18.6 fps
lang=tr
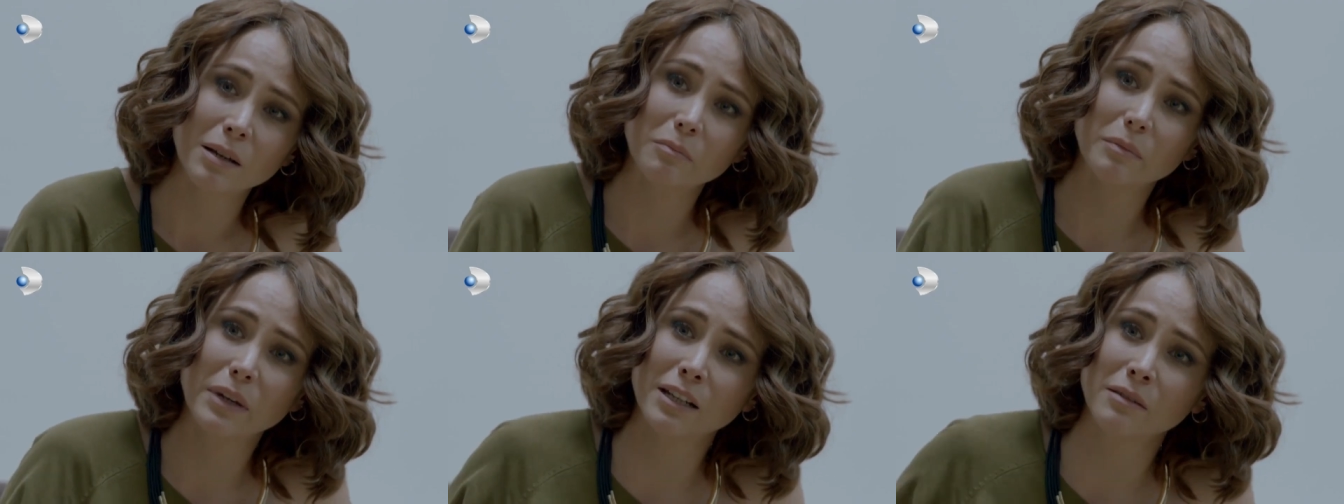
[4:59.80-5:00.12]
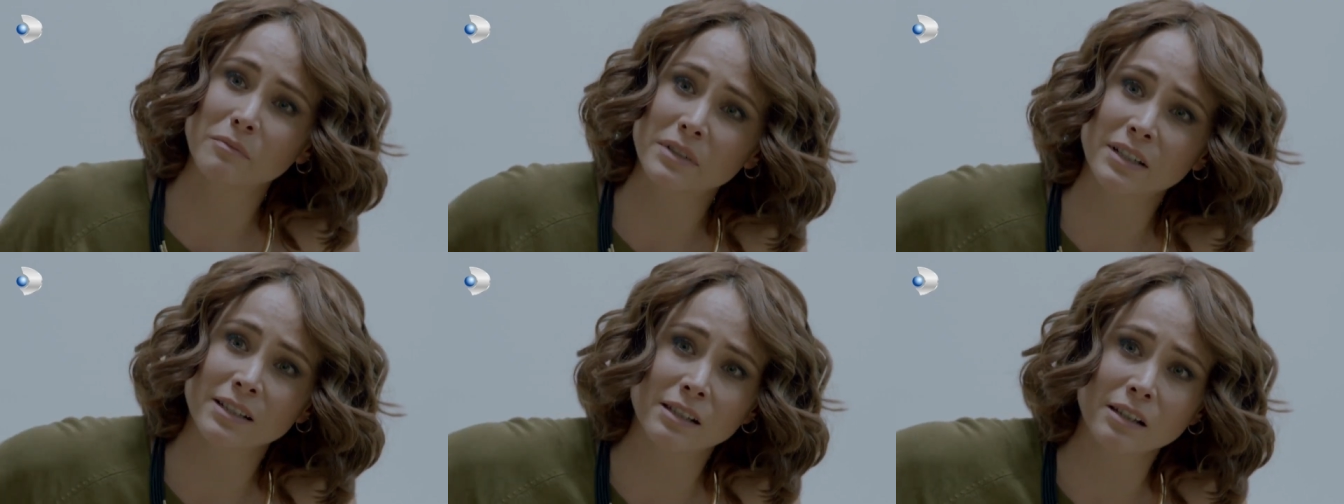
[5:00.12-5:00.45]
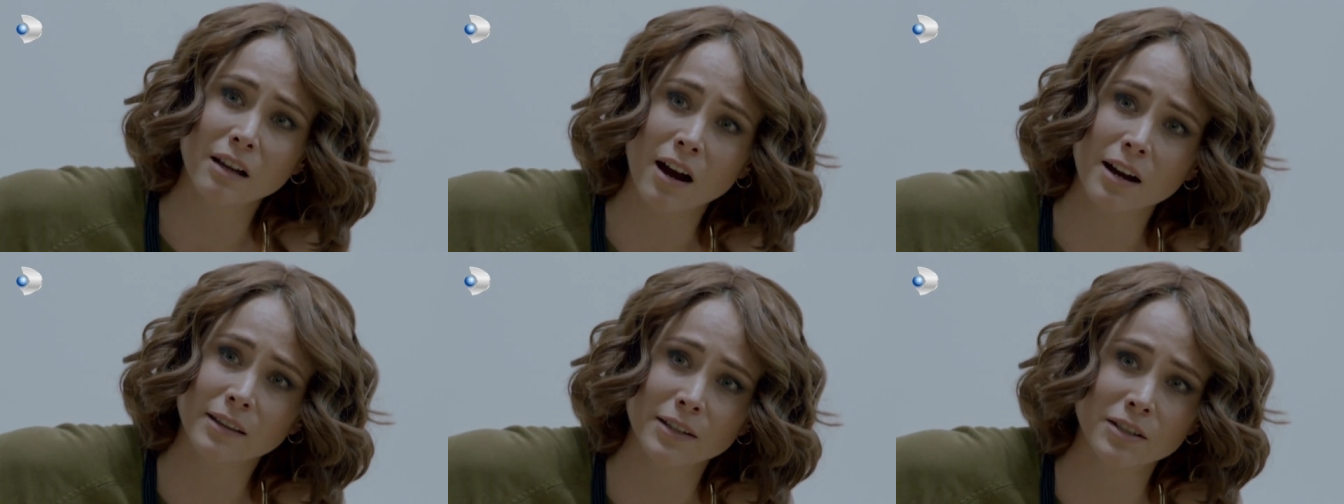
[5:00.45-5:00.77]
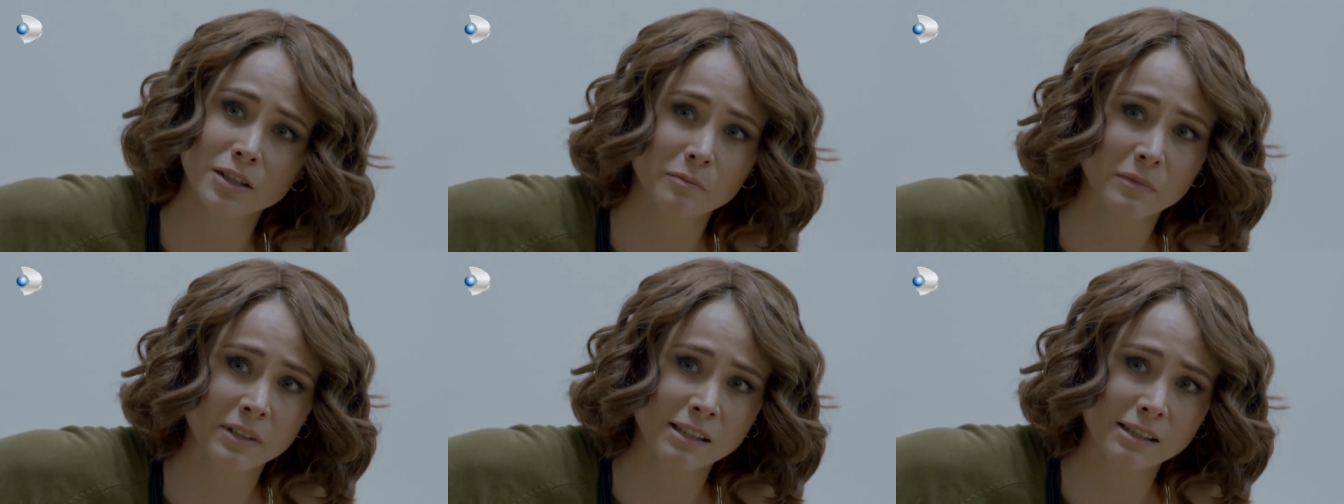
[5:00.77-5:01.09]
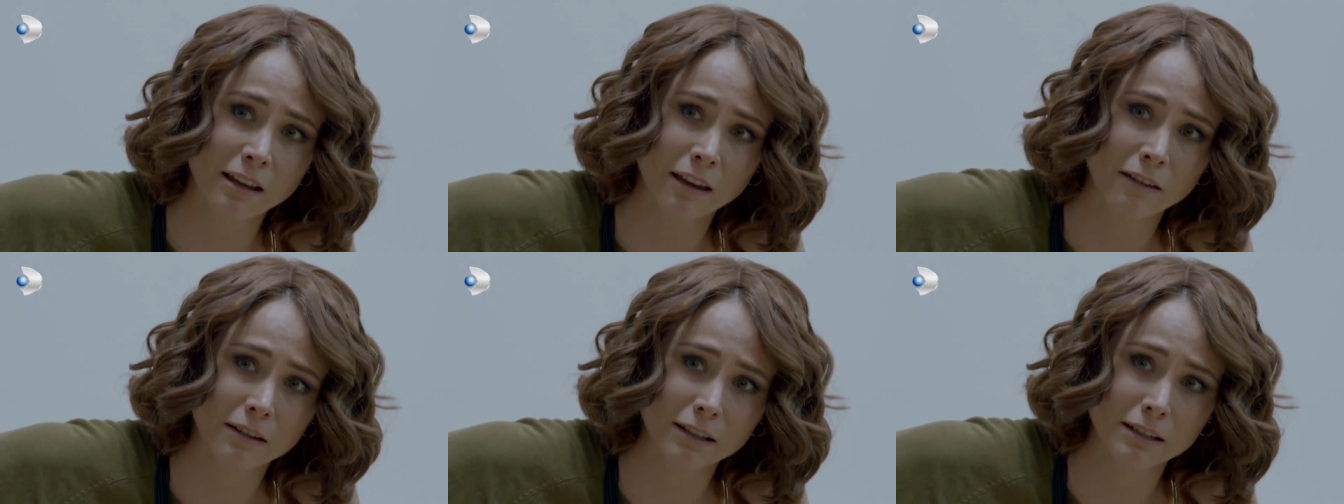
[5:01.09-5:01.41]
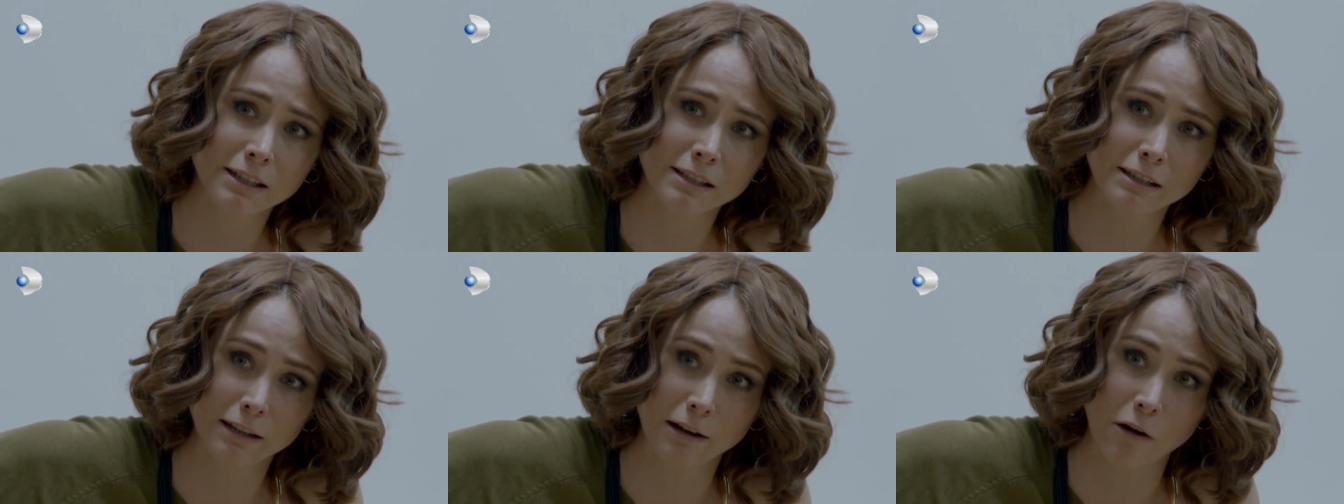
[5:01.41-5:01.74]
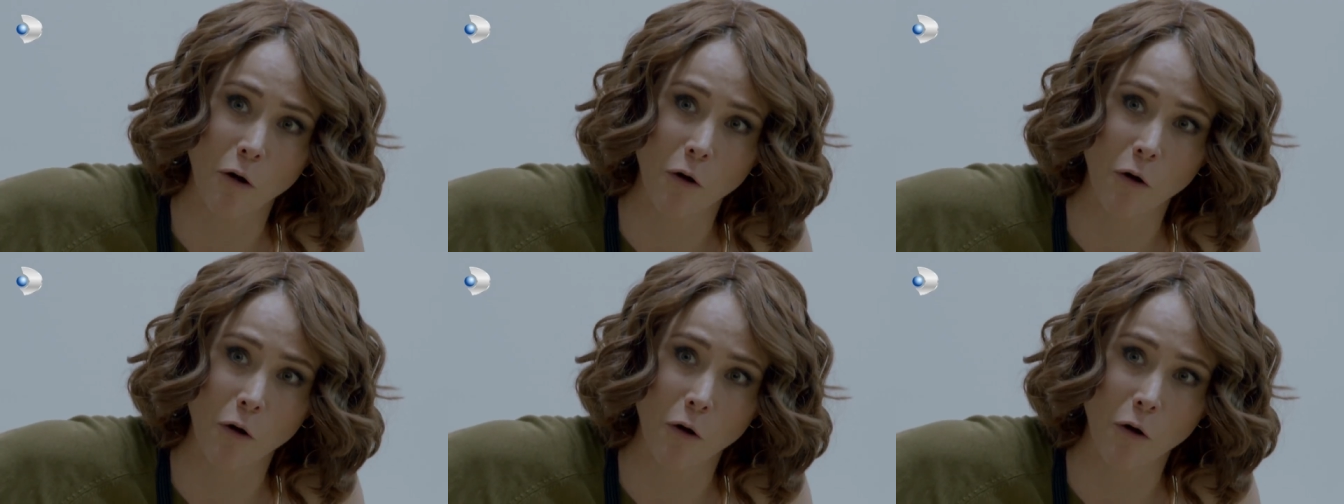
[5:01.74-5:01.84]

Benim kız kardeşimin sevgilisiyle